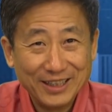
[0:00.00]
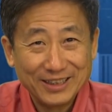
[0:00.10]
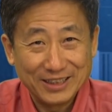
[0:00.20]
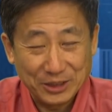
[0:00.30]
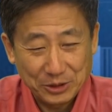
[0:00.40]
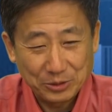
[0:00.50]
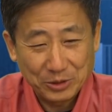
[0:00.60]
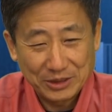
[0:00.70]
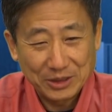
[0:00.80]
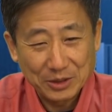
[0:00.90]
也是
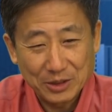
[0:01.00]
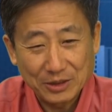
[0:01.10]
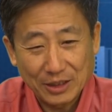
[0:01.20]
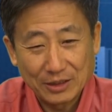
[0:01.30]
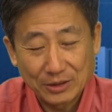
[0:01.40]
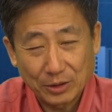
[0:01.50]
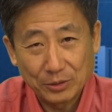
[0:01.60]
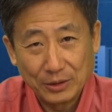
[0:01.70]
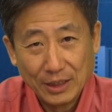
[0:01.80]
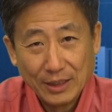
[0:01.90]
对精神上的焦
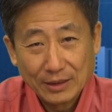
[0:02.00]
虑。